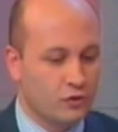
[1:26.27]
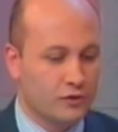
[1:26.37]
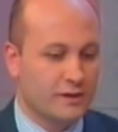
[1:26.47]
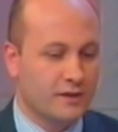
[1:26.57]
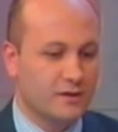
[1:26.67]
yol
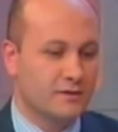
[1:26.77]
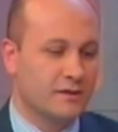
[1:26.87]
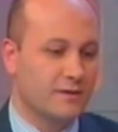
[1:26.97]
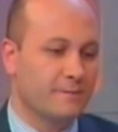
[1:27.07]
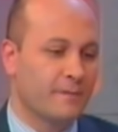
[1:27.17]

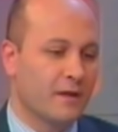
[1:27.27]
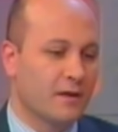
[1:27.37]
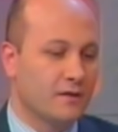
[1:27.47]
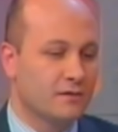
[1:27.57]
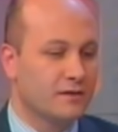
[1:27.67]
gösterilirse
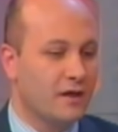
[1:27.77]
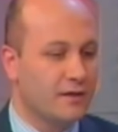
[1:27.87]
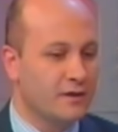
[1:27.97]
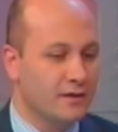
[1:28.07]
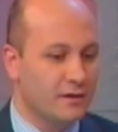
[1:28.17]

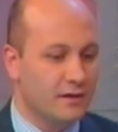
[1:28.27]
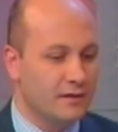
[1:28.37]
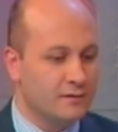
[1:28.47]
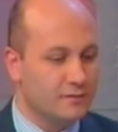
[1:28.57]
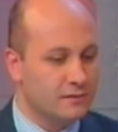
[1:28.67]
tarihi
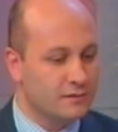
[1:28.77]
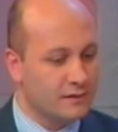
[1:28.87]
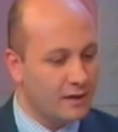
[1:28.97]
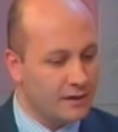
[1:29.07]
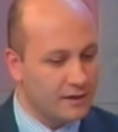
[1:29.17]
Hmm,
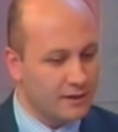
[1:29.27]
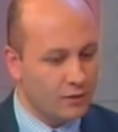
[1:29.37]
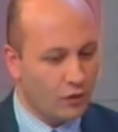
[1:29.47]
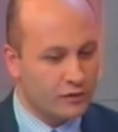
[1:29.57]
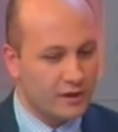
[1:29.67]

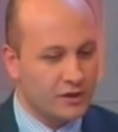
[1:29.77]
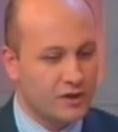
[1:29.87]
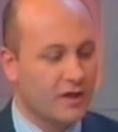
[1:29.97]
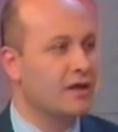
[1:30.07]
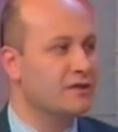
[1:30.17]
tarihi ortaya
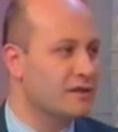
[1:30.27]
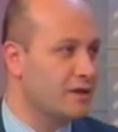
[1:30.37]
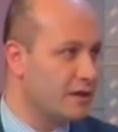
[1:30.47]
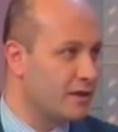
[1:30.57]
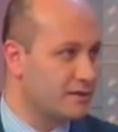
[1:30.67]
çıkaran
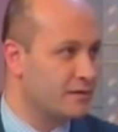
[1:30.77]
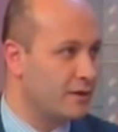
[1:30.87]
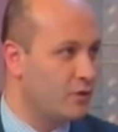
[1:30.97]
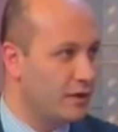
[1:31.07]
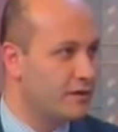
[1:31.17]
insanlar
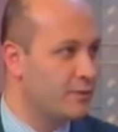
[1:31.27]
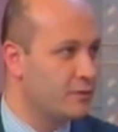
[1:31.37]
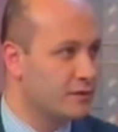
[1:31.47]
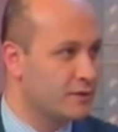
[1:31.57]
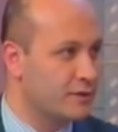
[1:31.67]
aslında öyle
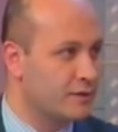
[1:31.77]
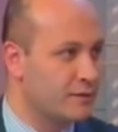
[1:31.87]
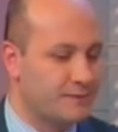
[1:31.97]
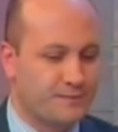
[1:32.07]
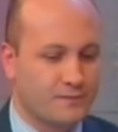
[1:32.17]

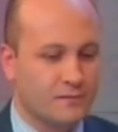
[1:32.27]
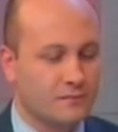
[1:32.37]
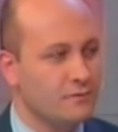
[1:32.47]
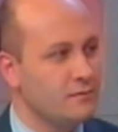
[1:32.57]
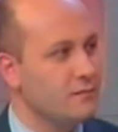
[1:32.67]
diyebilirsiniz. Yani
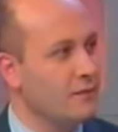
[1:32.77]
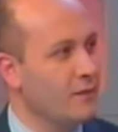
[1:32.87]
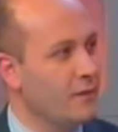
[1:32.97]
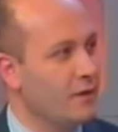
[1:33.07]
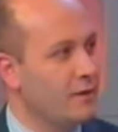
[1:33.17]
bunun için
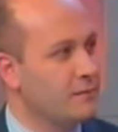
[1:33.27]
çeşitli